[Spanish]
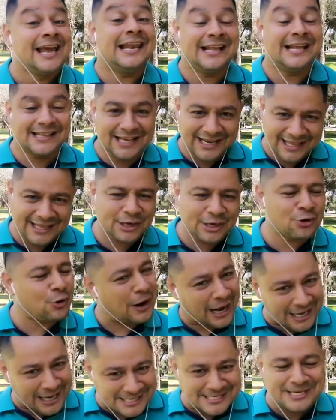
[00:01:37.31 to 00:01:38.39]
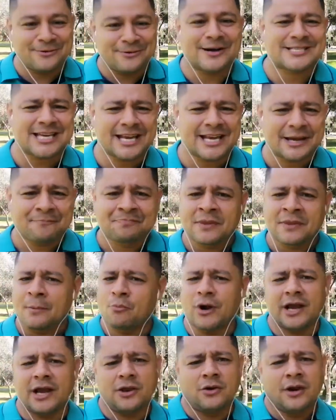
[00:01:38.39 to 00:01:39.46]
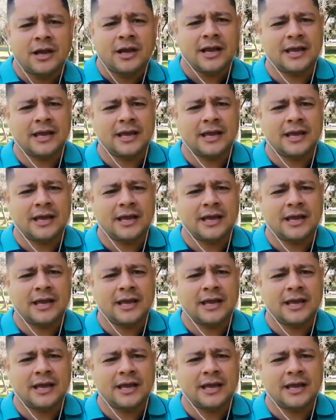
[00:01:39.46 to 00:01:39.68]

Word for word: Linda le dijo, así va a ser. Bueno,